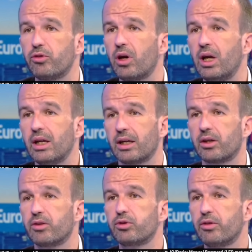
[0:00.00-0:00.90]
de mesure,
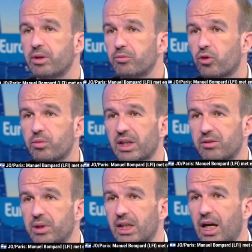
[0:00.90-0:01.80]
euh, vous devez
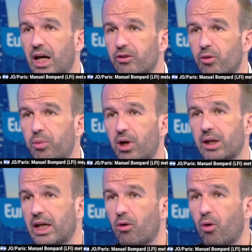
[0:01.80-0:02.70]
donc m'expliquer la raison pour